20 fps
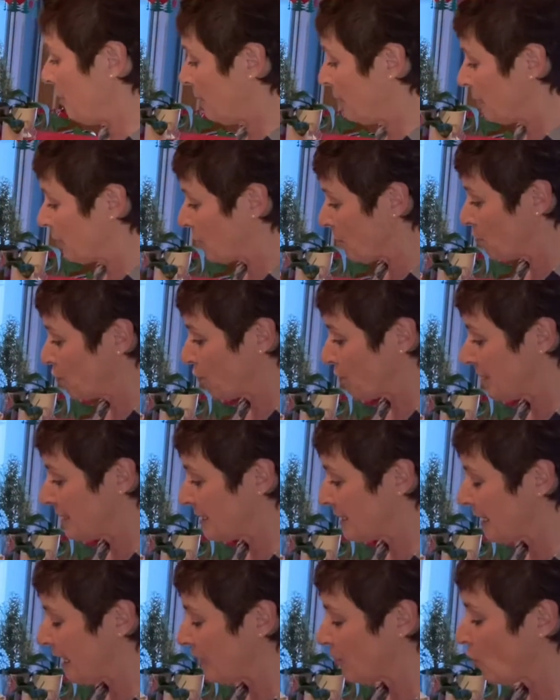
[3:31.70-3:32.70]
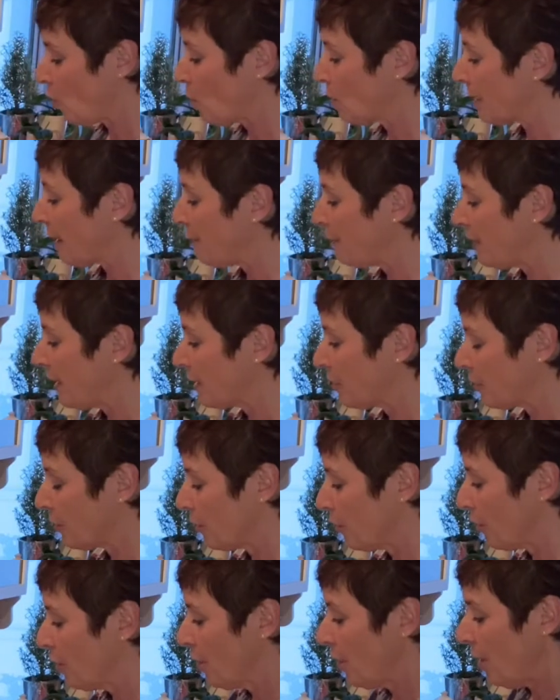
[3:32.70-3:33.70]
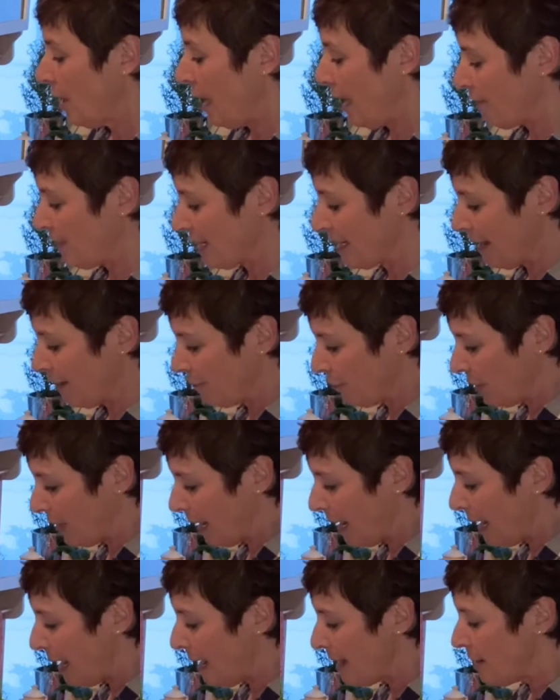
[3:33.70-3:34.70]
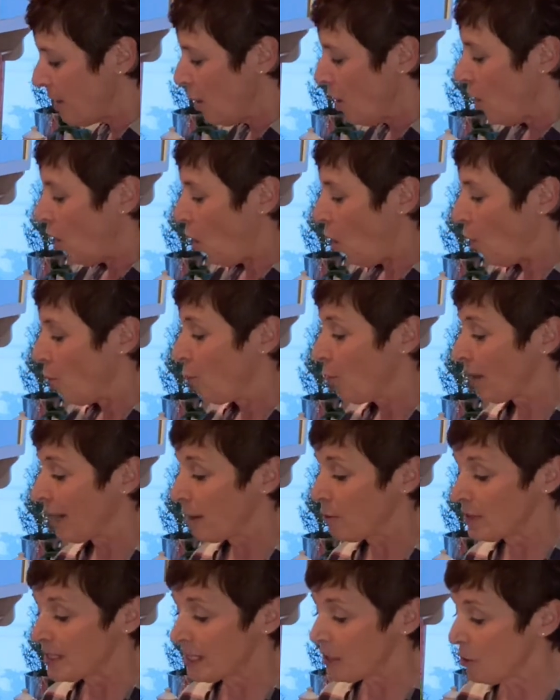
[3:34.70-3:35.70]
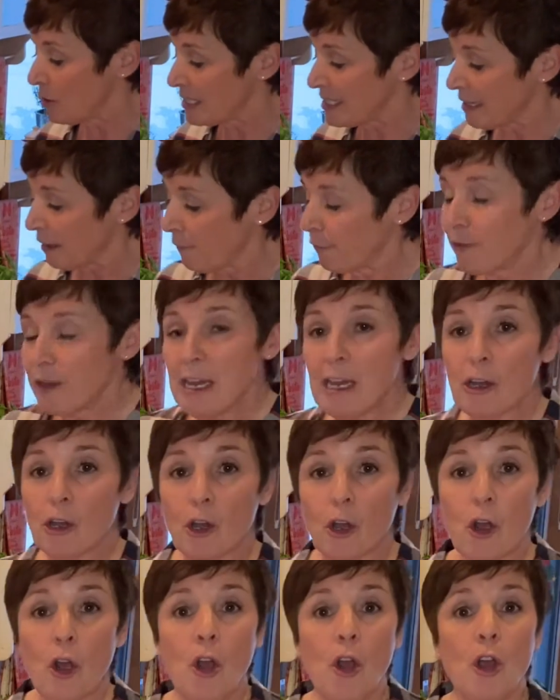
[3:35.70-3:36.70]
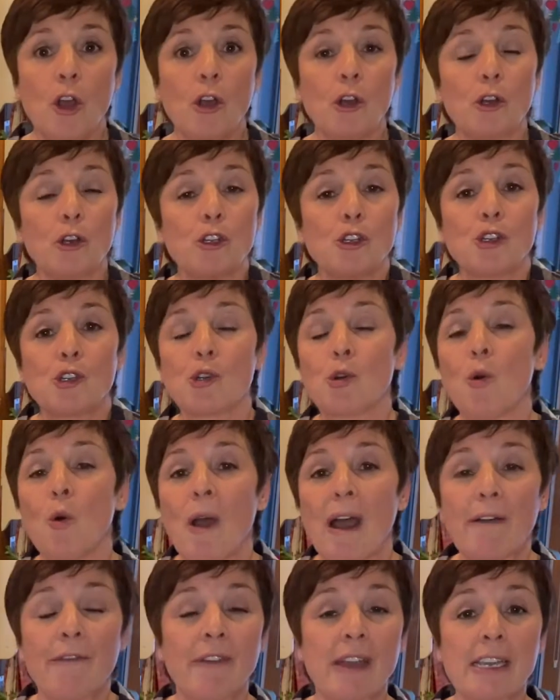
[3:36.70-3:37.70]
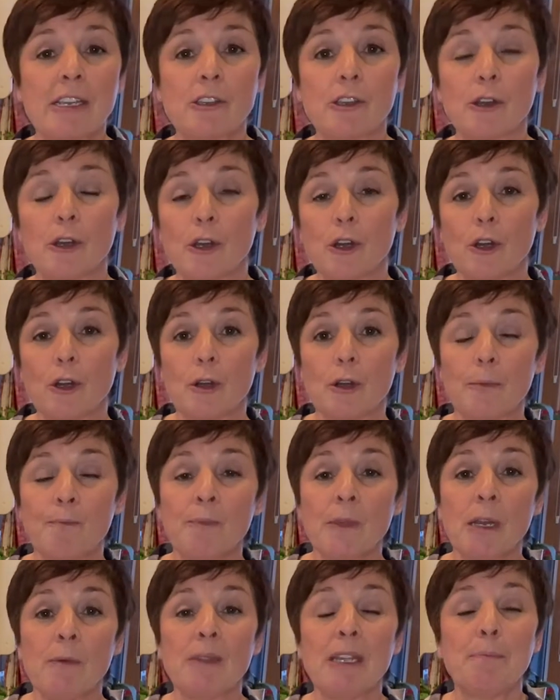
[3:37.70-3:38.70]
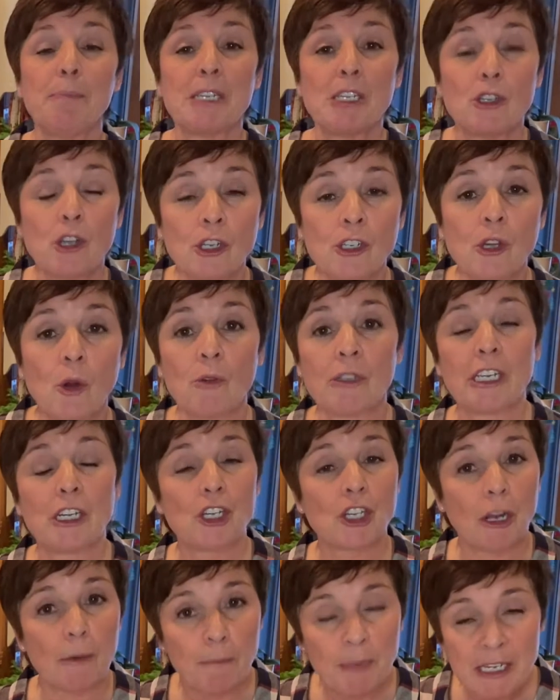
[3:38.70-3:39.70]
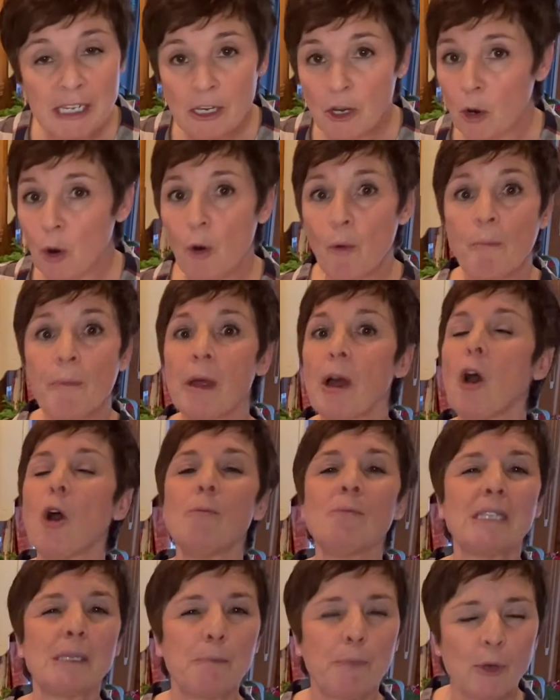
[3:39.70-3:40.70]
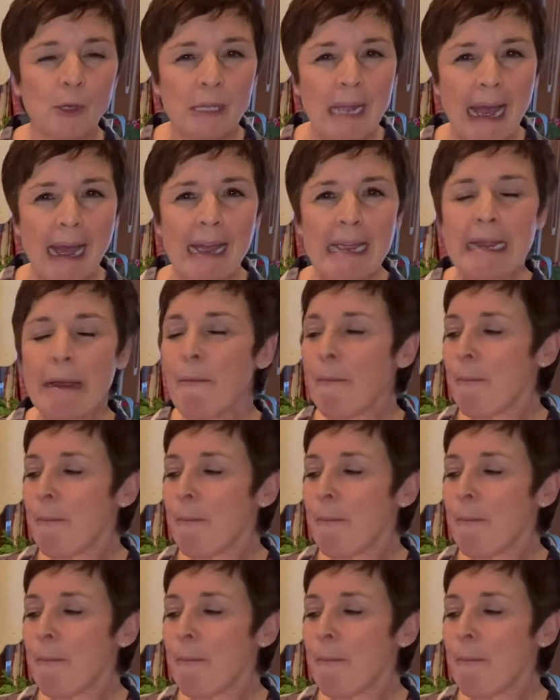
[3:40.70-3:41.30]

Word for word: comme je vous disais, donc avec avec la volaille. On pourrait aussi le servir euh, euh, chaud avec euh, des petits oignons, des champignons, un petit peu d'ail.